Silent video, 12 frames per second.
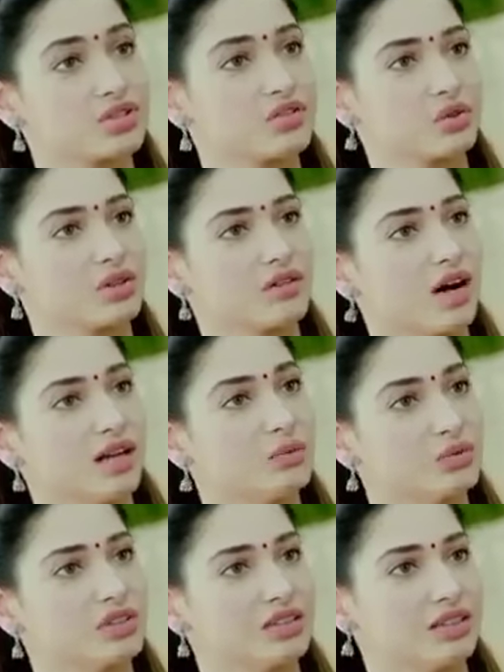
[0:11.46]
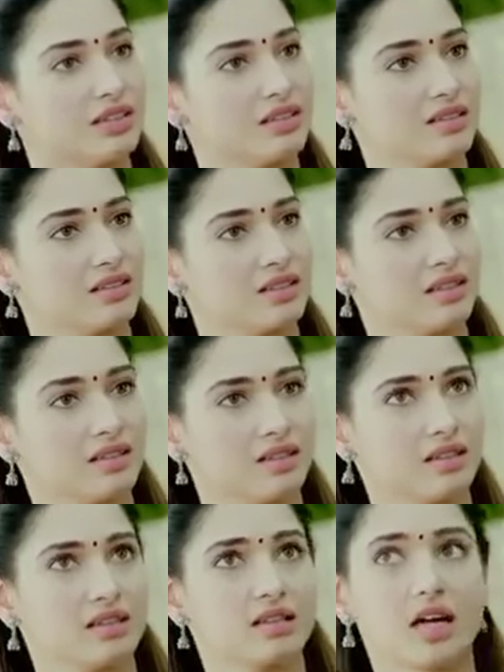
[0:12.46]
பிடிச்சவன் கூட வாழ முடியல
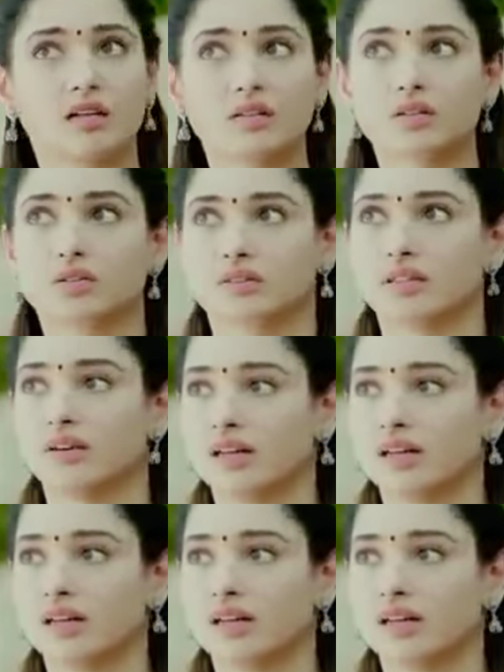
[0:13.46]
கடவுள்